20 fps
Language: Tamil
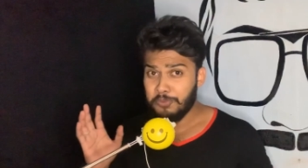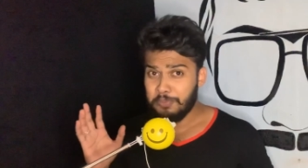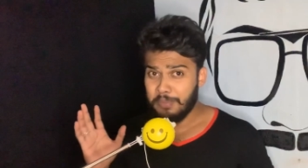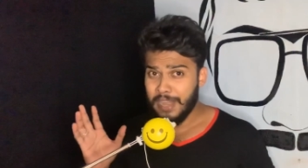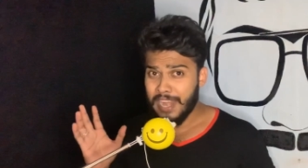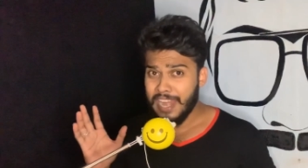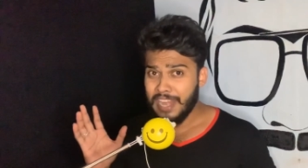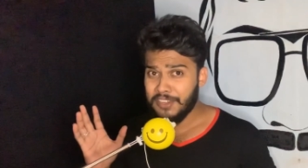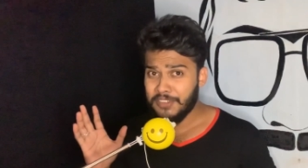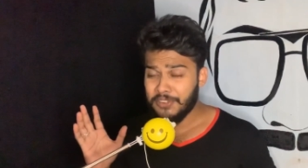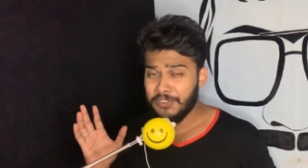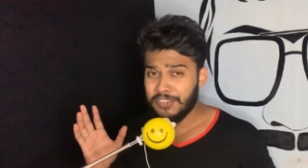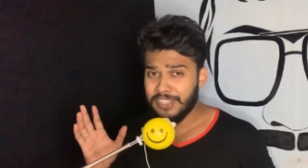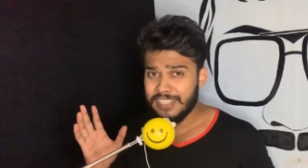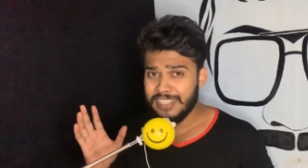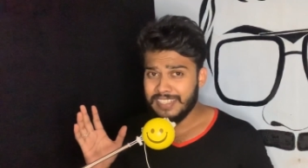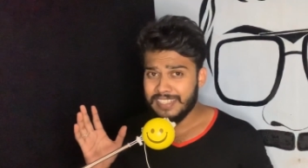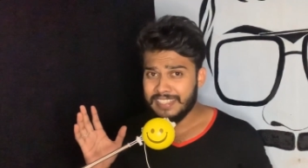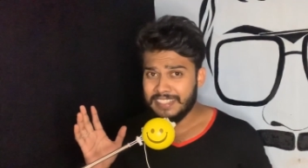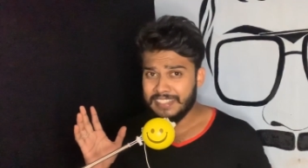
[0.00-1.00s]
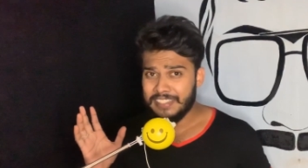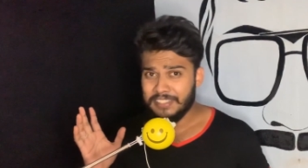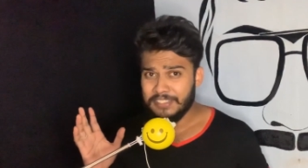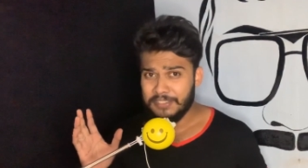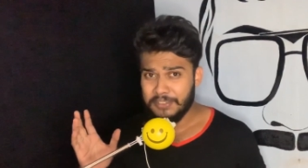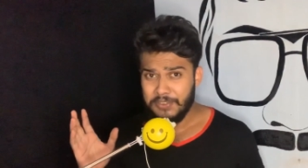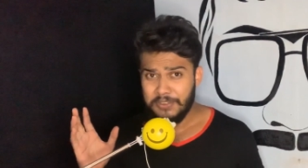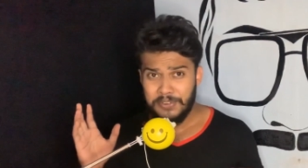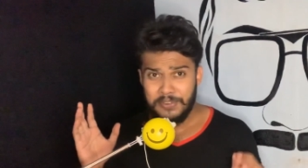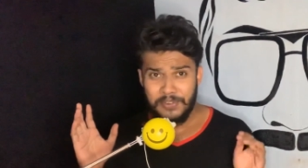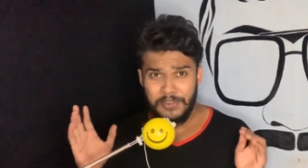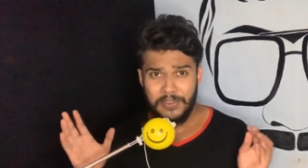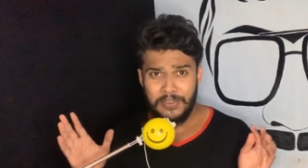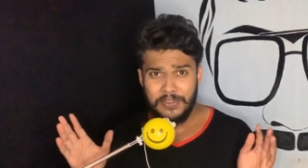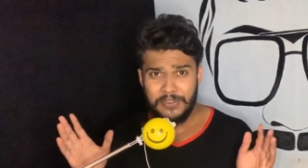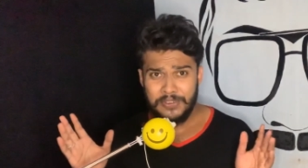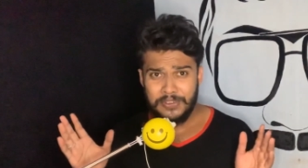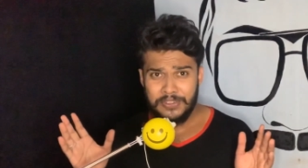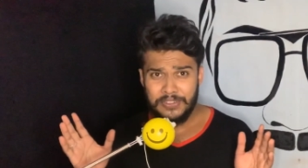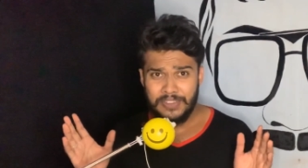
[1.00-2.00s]
பிராண்ட் ஒன்று இருக்குது ஒரு
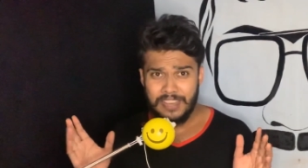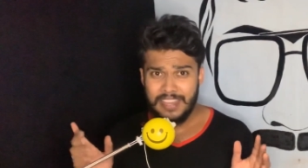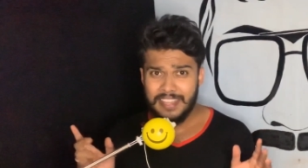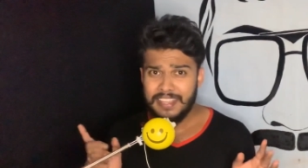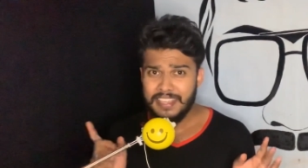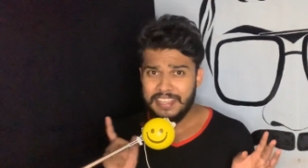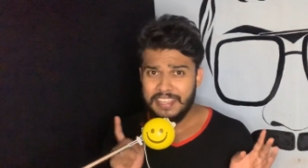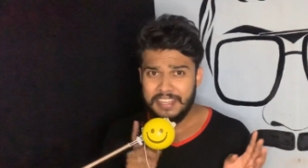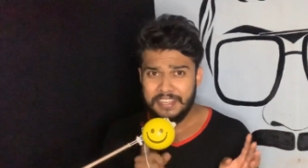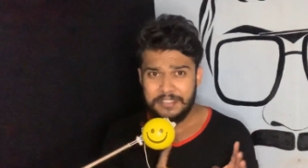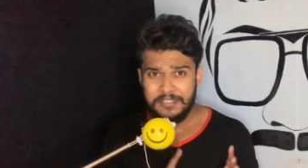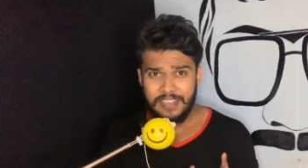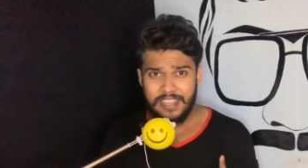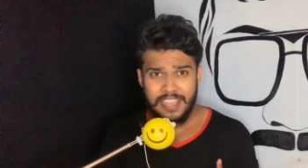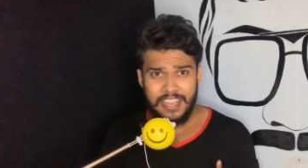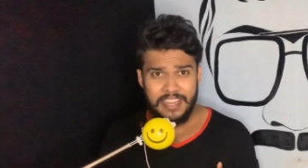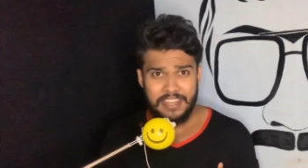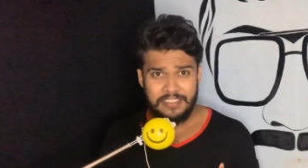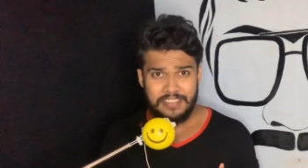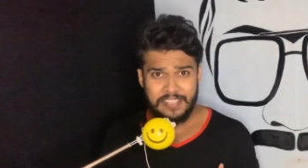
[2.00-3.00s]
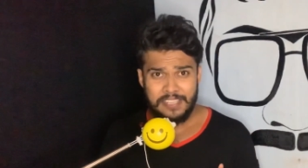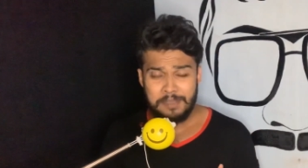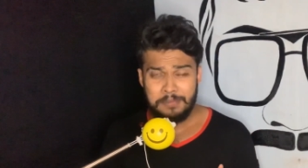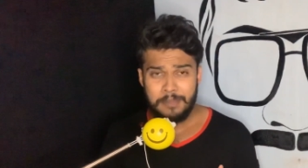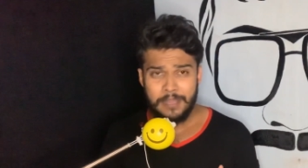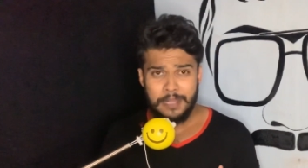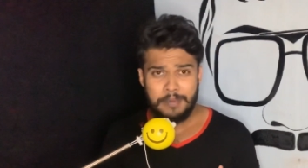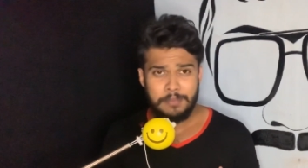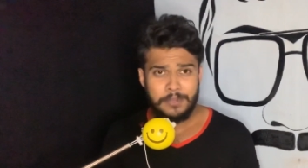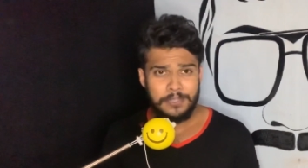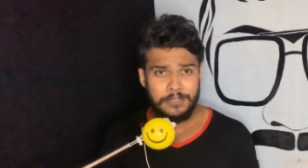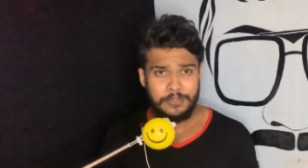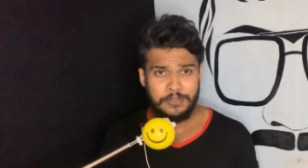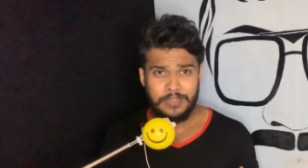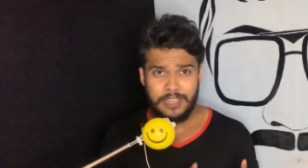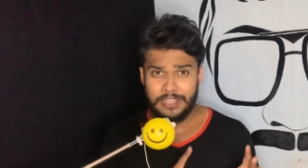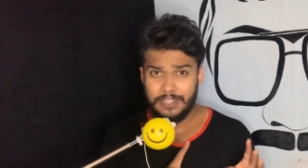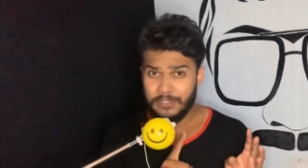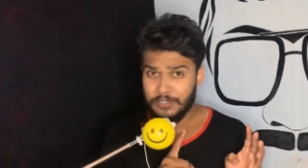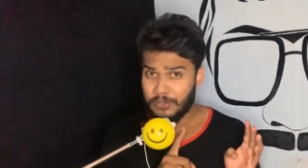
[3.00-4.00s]
லோகோ அதை இரண்டு வகையானவர்கள்
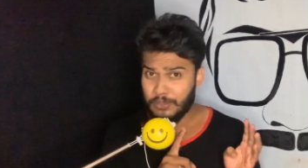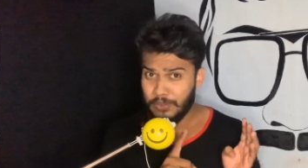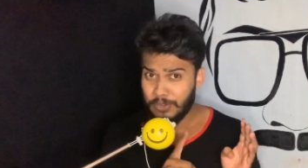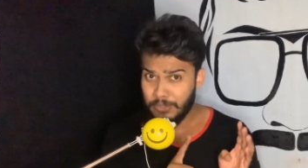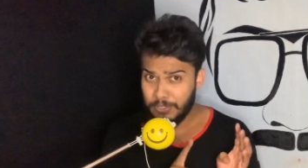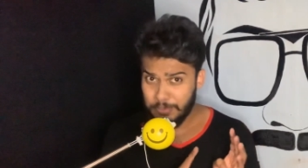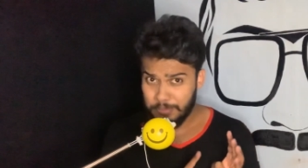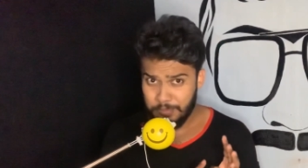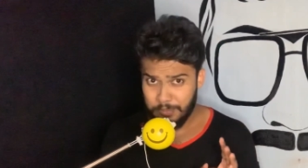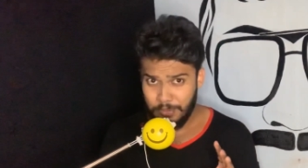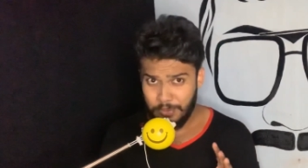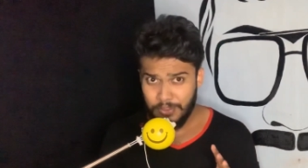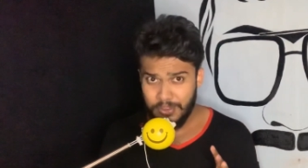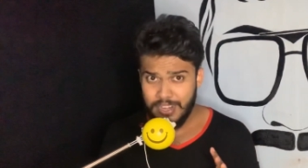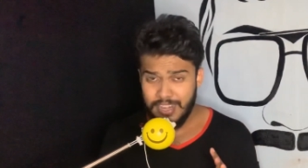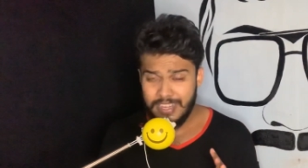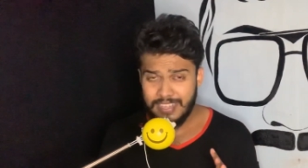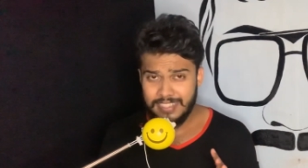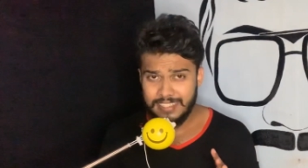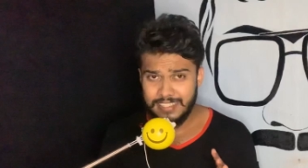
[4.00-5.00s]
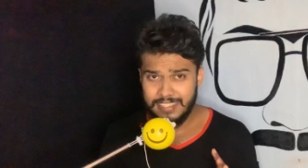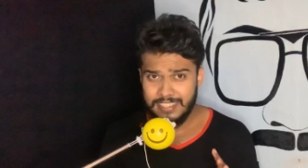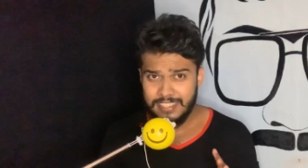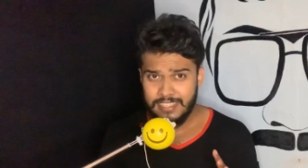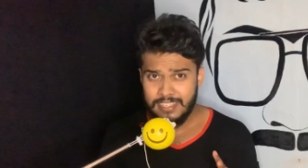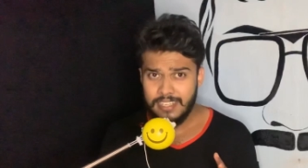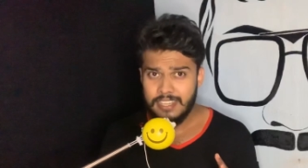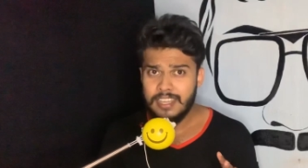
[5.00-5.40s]
பயன்படுத்துவாங்க ஒன்று போராளிகள்